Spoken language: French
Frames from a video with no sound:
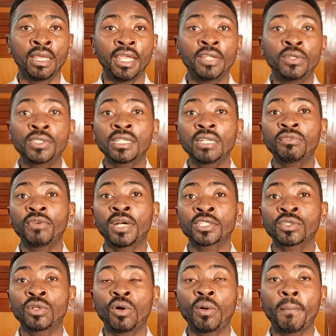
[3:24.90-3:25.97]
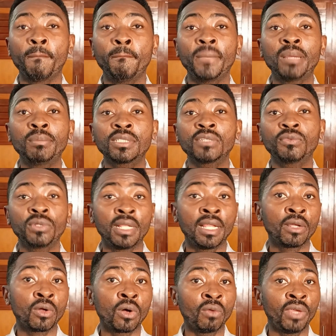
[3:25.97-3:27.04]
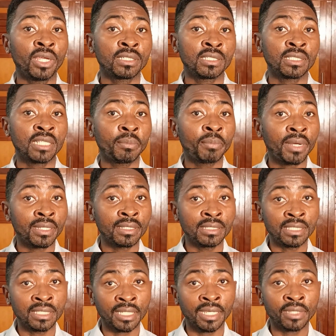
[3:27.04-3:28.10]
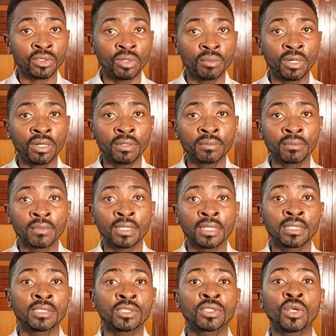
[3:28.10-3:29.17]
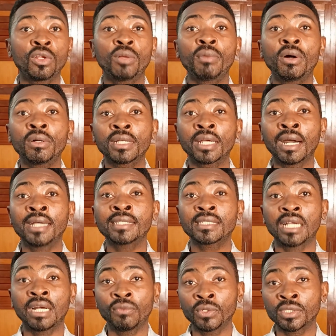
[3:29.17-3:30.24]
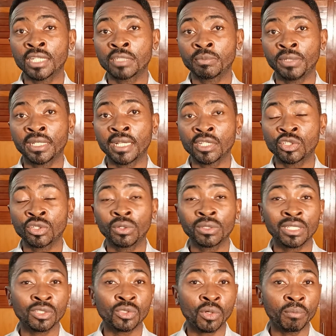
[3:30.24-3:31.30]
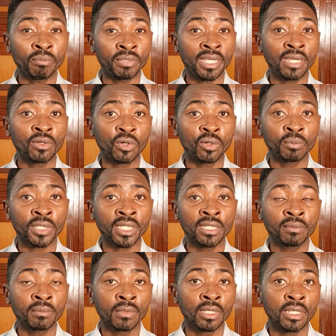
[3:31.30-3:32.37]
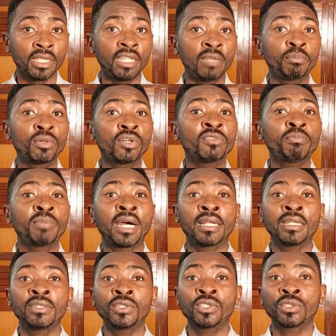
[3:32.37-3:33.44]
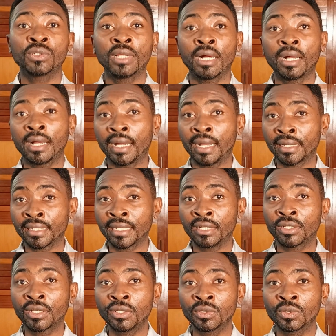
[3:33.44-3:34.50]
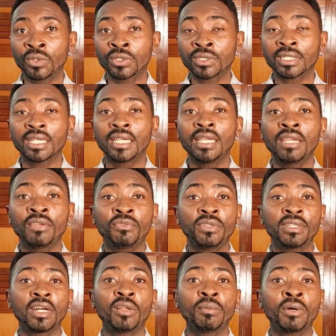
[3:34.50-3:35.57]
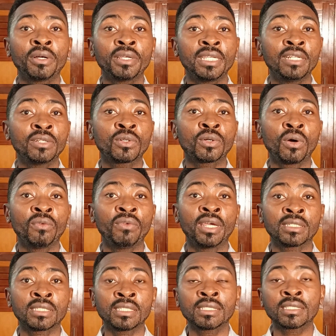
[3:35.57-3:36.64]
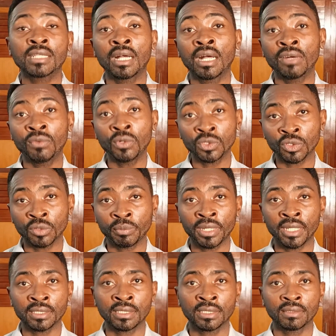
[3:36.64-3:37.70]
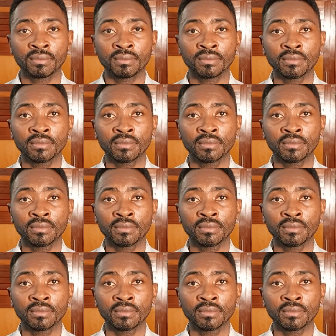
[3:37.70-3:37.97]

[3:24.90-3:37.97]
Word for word: Et de cette façon, même si vous ne les convertissez pas directement, seulement grâce à vos explications qu'ils ont bien compris, ils peuvent parler de cela à quelqu'un d'autre et finalement ils convertissent à votre place.